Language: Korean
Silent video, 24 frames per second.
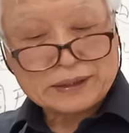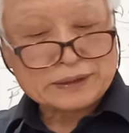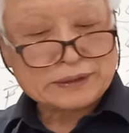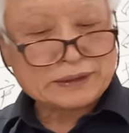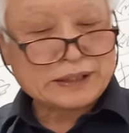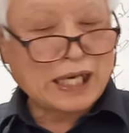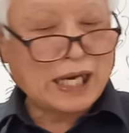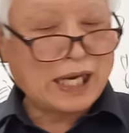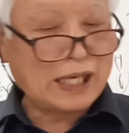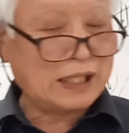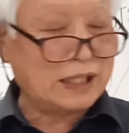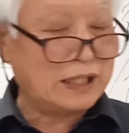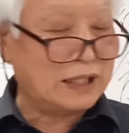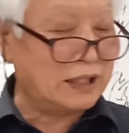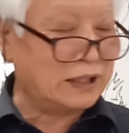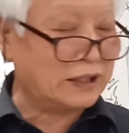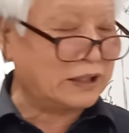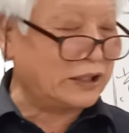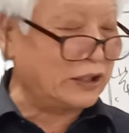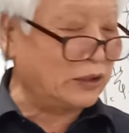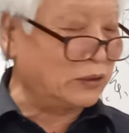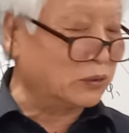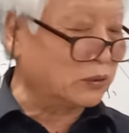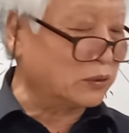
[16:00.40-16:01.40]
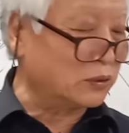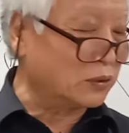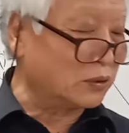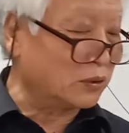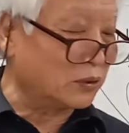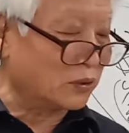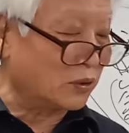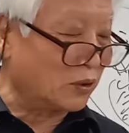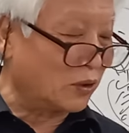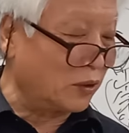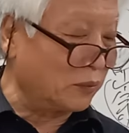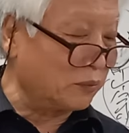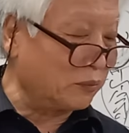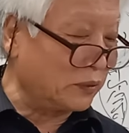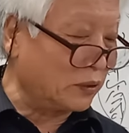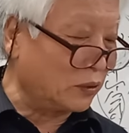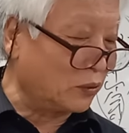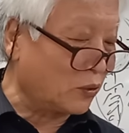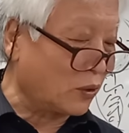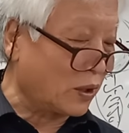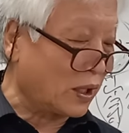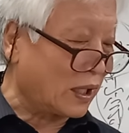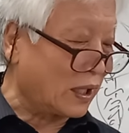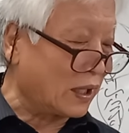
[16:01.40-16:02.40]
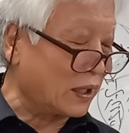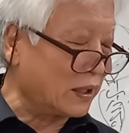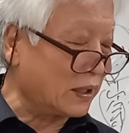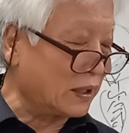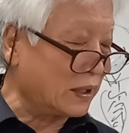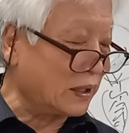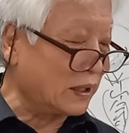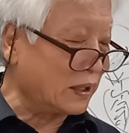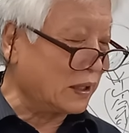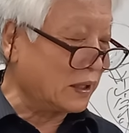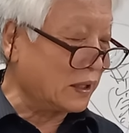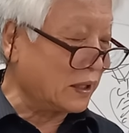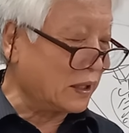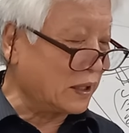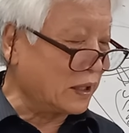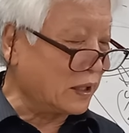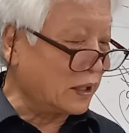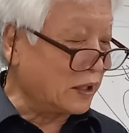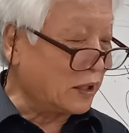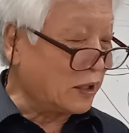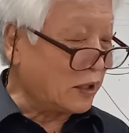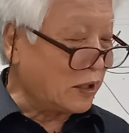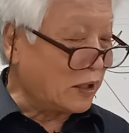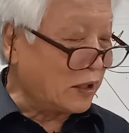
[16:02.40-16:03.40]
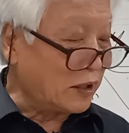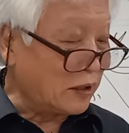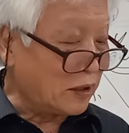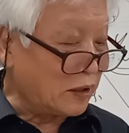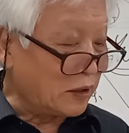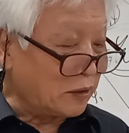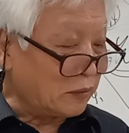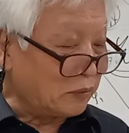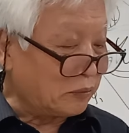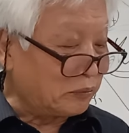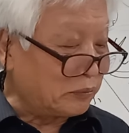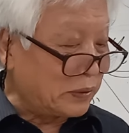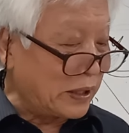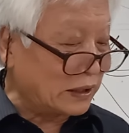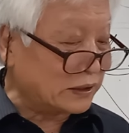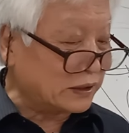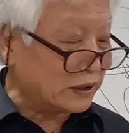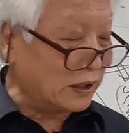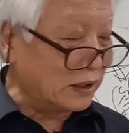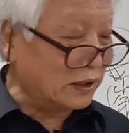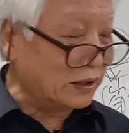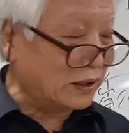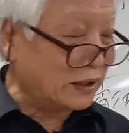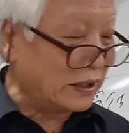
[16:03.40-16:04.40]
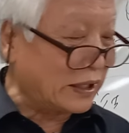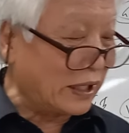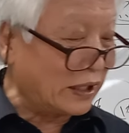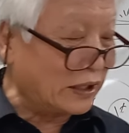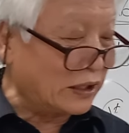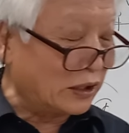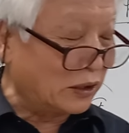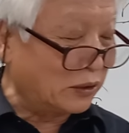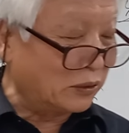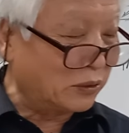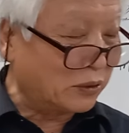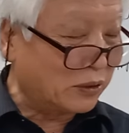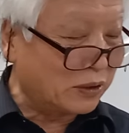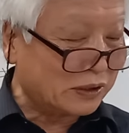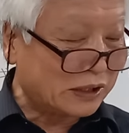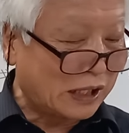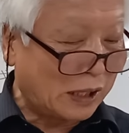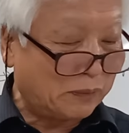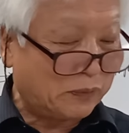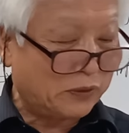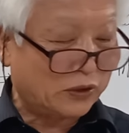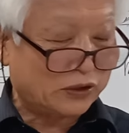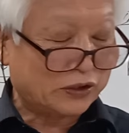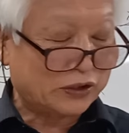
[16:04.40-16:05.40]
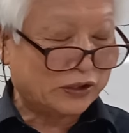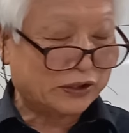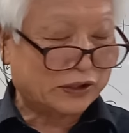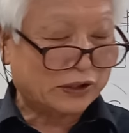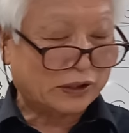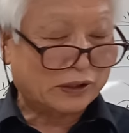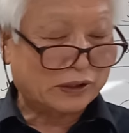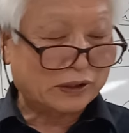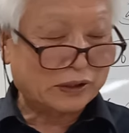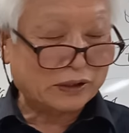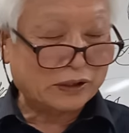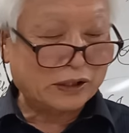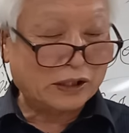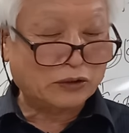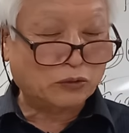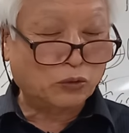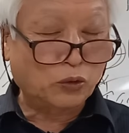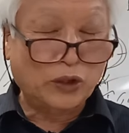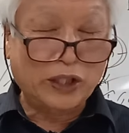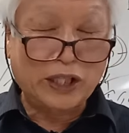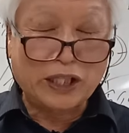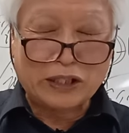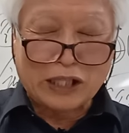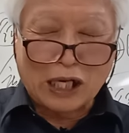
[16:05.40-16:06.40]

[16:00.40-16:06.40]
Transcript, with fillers: 차를 띄우고 민고라 백성들의 영고를 살필 수 있어. 그래 눈이